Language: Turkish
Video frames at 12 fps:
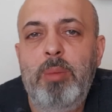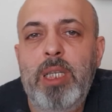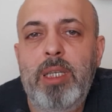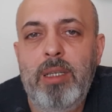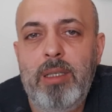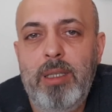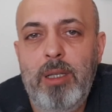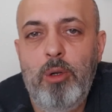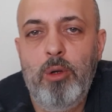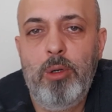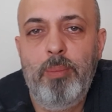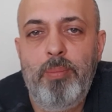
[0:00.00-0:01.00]
bir yıl
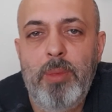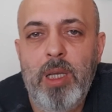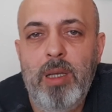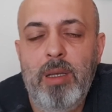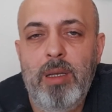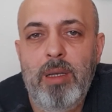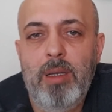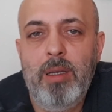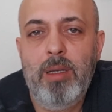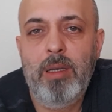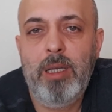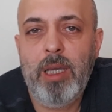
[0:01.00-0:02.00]
diliyorum. E,
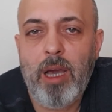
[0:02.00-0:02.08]
iyi